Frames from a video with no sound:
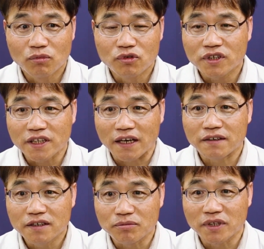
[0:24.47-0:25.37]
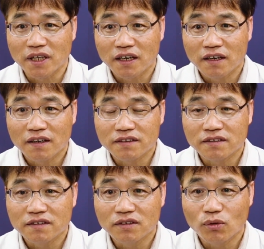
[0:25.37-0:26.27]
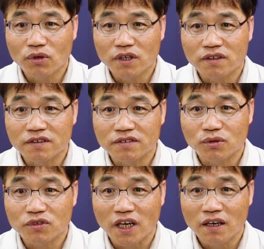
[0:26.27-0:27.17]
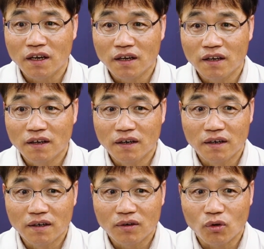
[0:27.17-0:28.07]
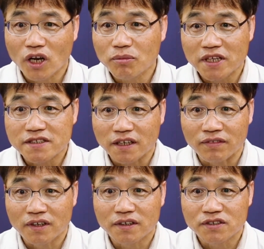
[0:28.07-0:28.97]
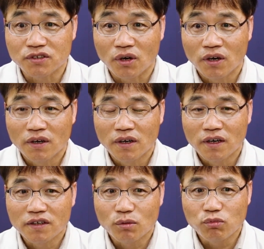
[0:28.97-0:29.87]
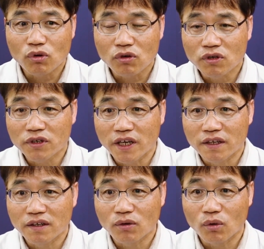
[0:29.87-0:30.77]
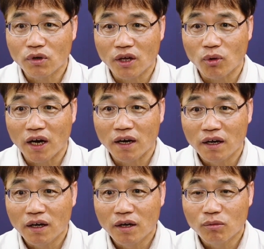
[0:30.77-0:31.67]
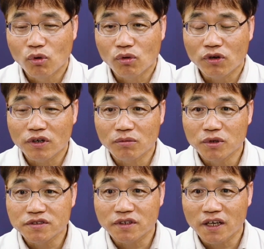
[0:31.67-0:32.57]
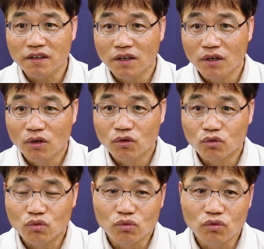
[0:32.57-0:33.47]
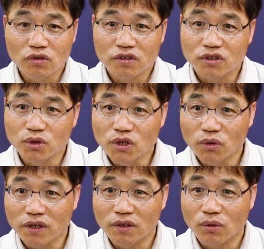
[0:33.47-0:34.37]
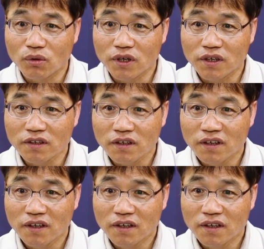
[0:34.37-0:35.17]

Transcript: 물성이 다른 겁니다. 그래서 그런 공기들은 서로 잘 어, 혼합이 되지 않는 거죠. 그래서 북극권에 있는 공기와 복구권을 벗어난 중저위도 있는 공기는